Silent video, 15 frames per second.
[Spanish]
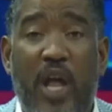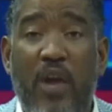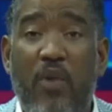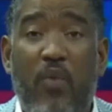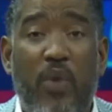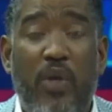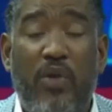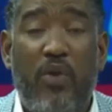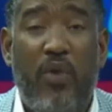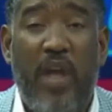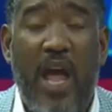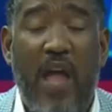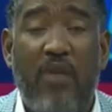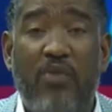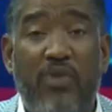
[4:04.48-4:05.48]

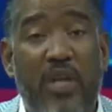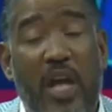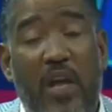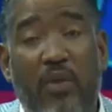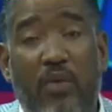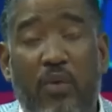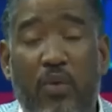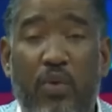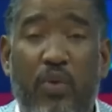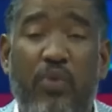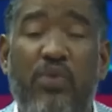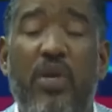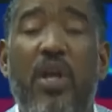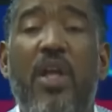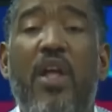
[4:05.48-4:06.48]
cuestionados y
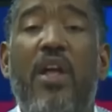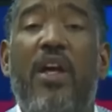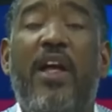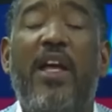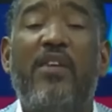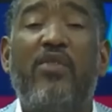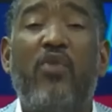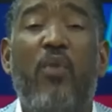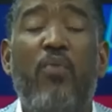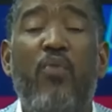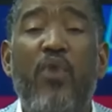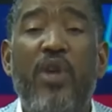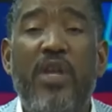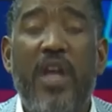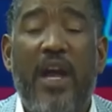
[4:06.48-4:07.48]
algunos que son
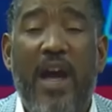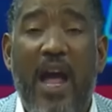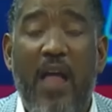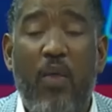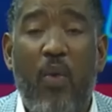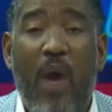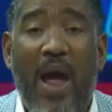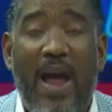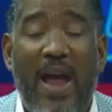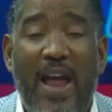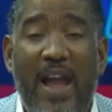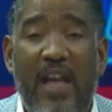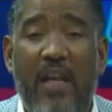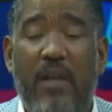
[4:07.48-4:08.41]
muy llegados a él,